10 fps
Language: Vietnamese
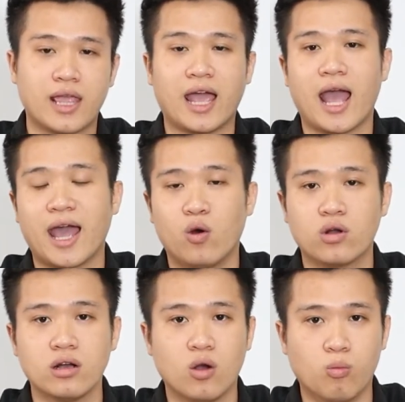chạy hai ổ
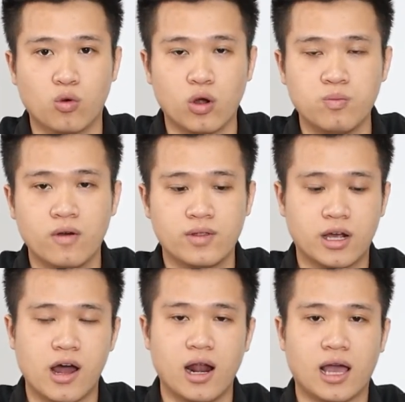cứng cùng một lúc
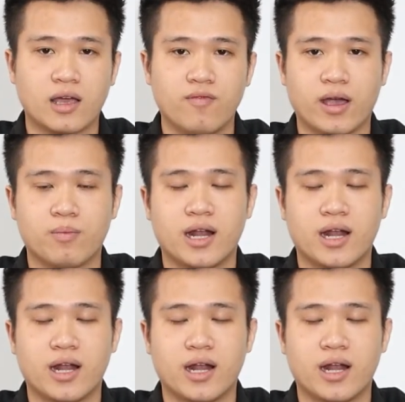do đó là cái việc